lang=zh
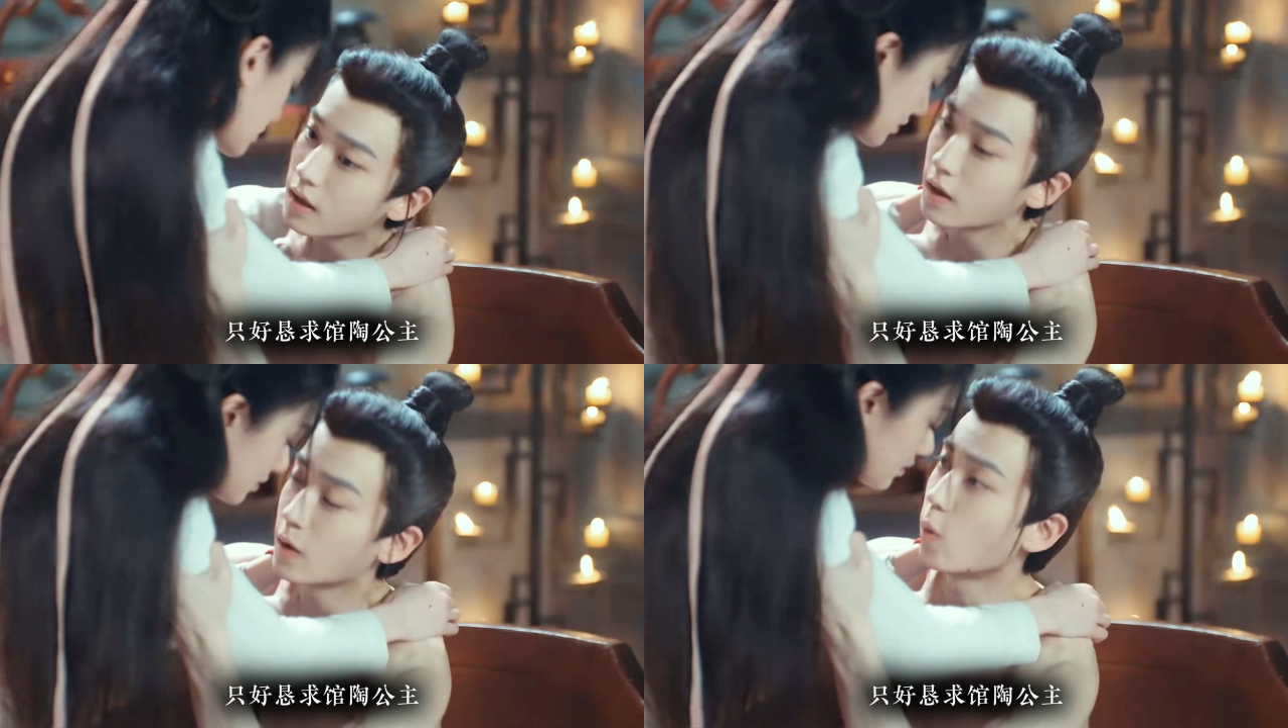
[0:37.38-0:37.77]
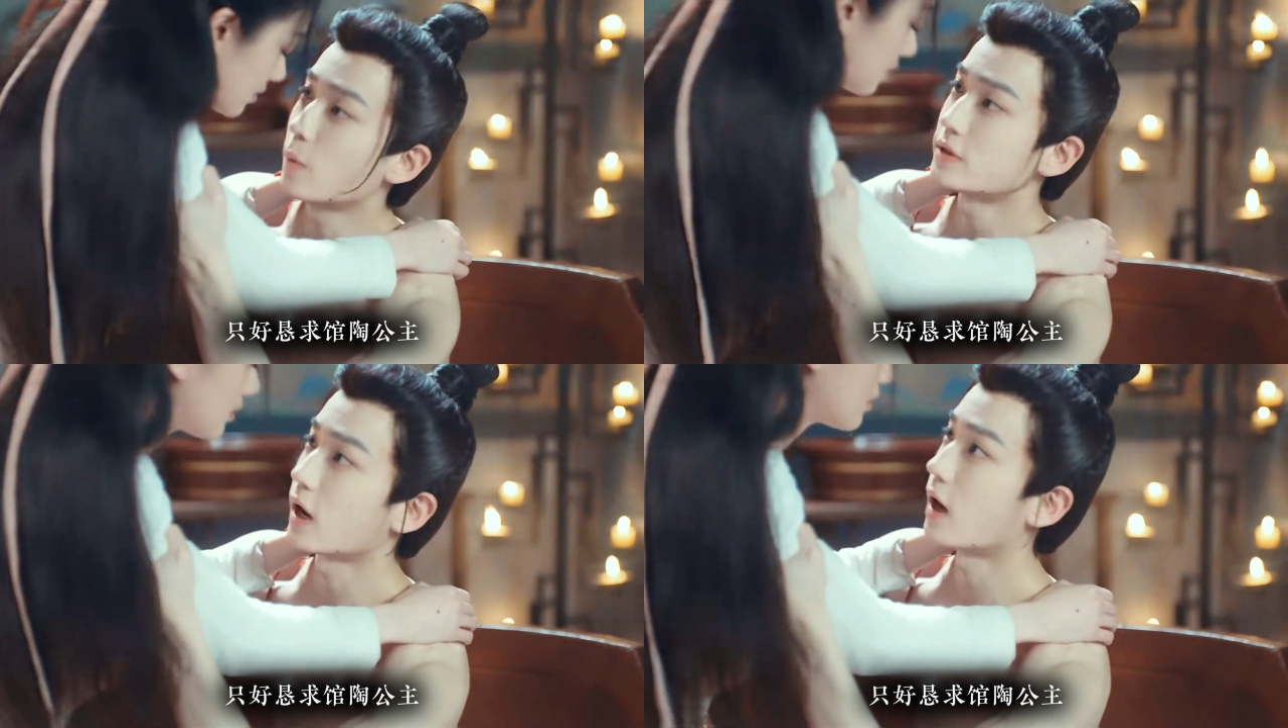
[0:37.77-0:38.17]
好恳
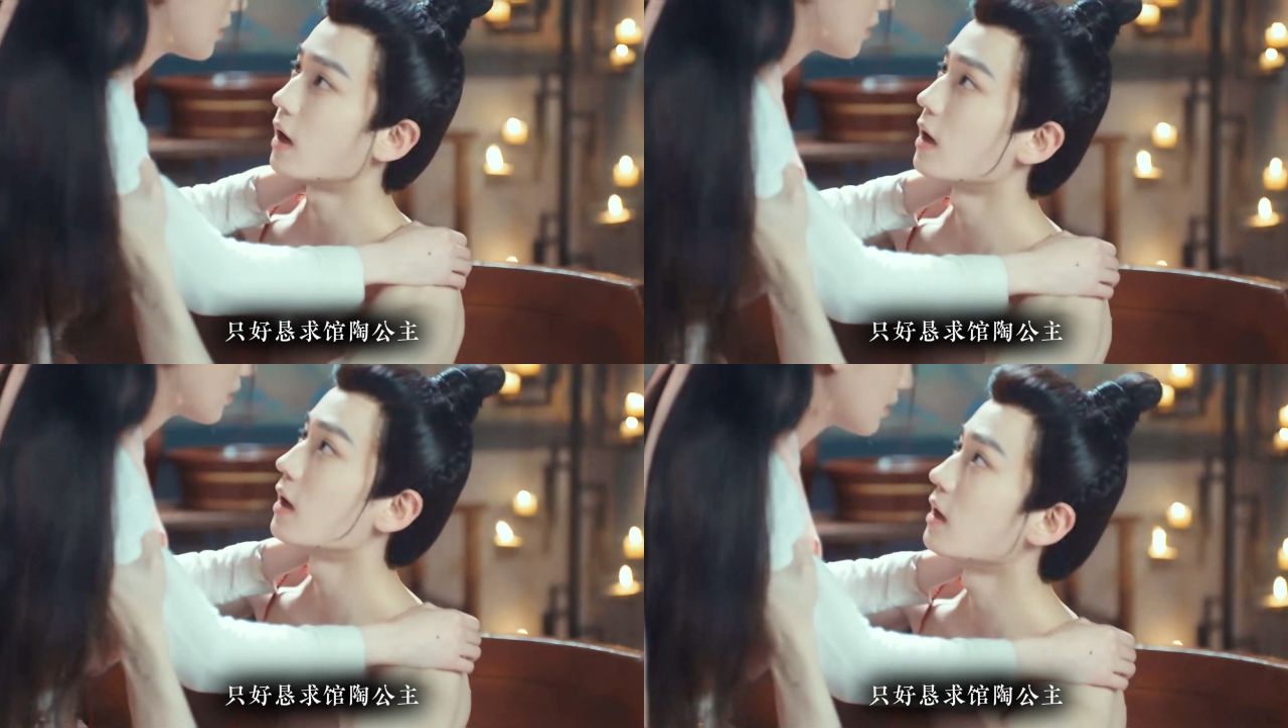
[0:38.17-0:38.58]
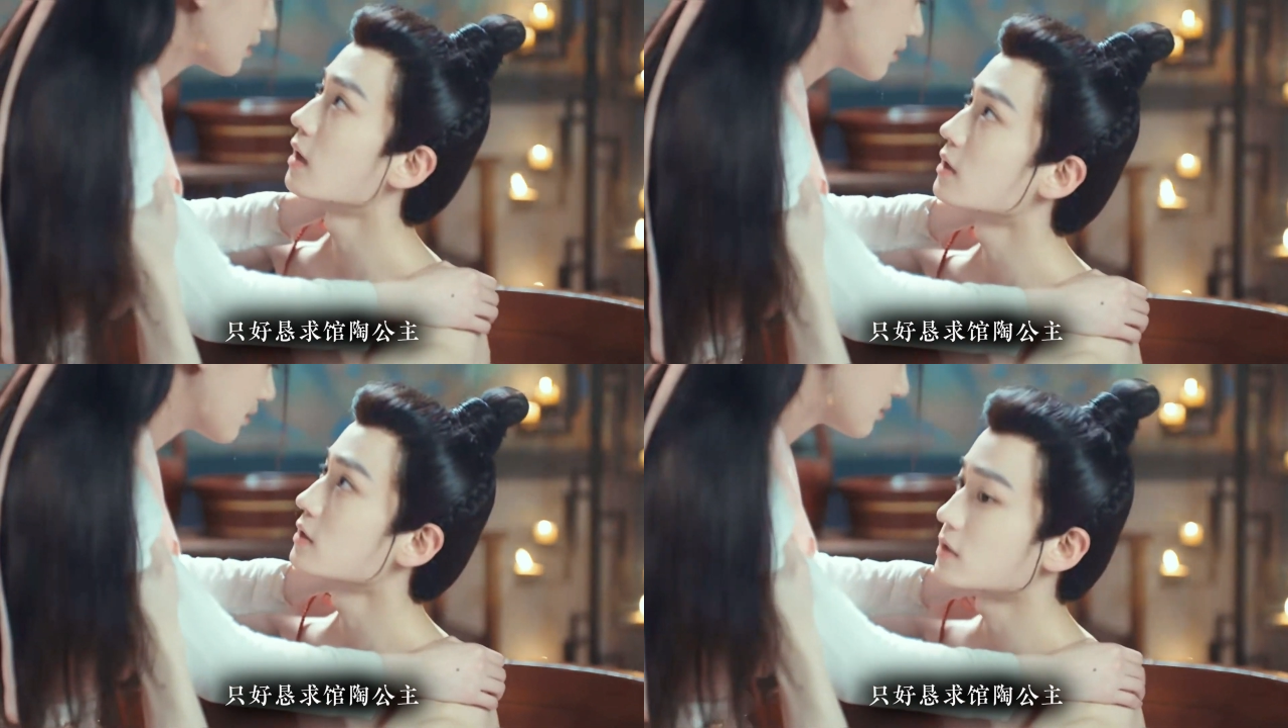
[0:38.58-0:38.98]
求馆陶公主
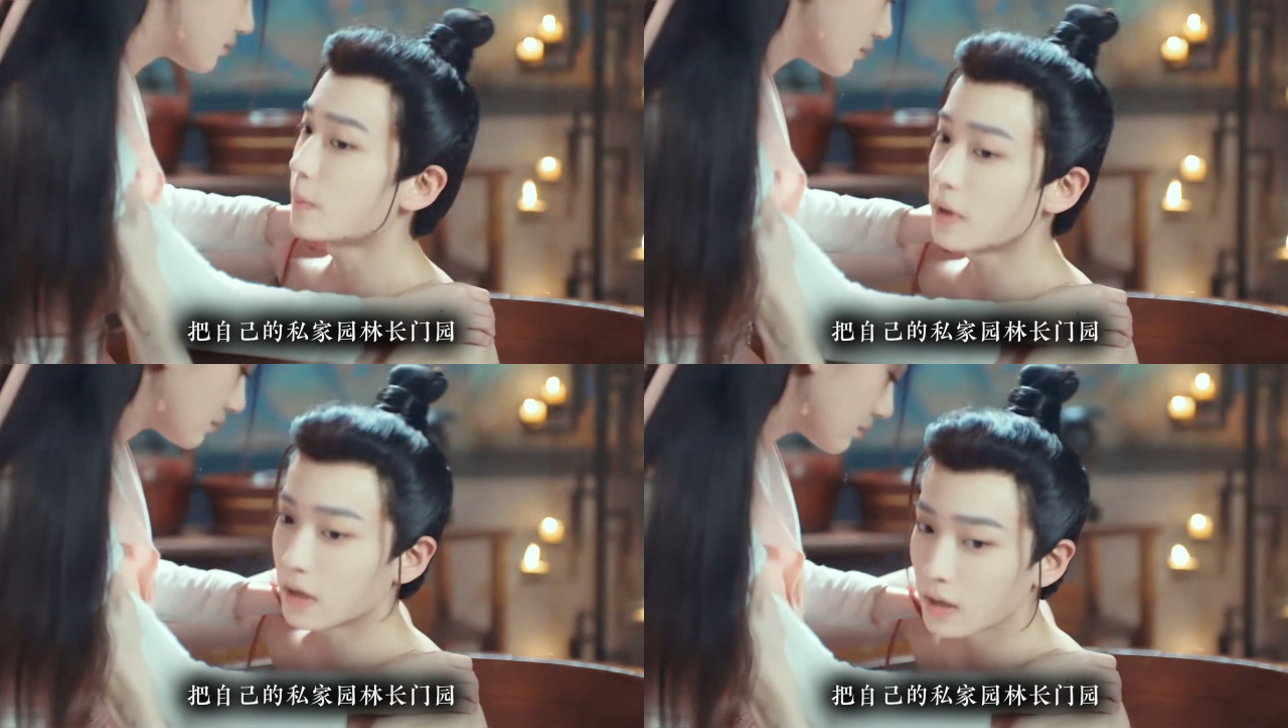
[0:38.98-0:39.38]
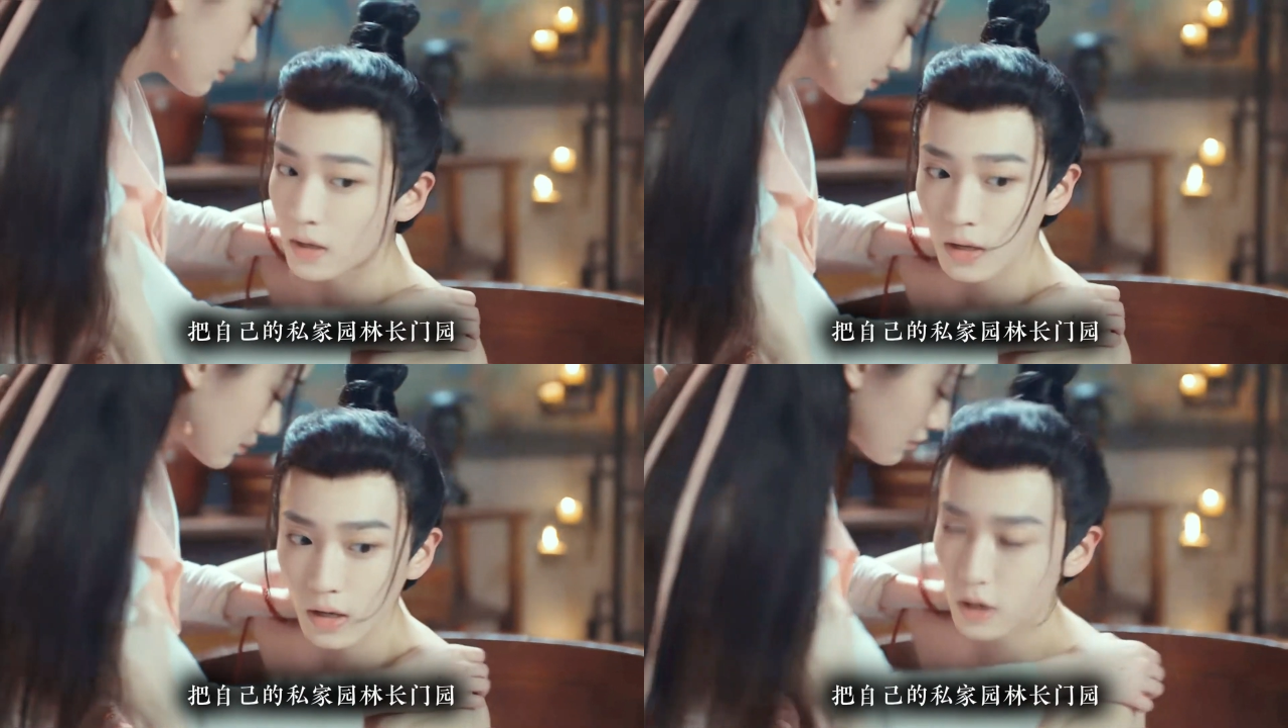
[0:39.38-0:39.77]
把自己
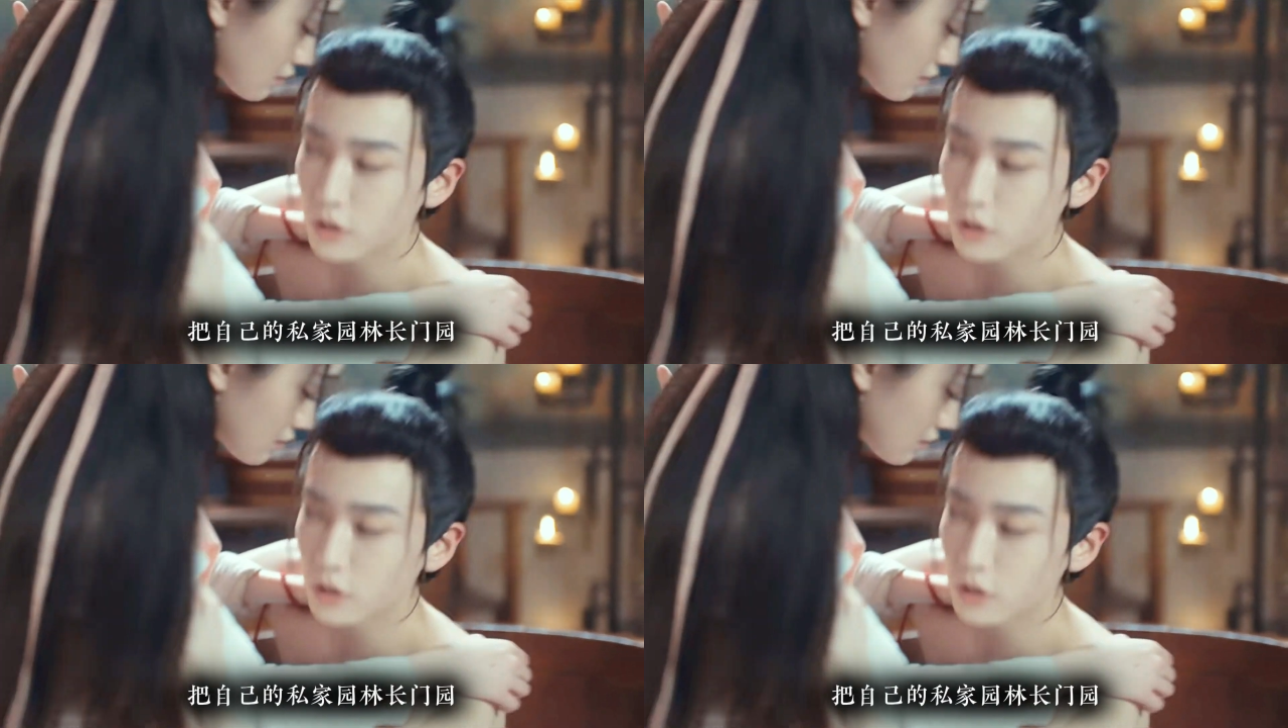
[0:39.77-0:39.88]
的私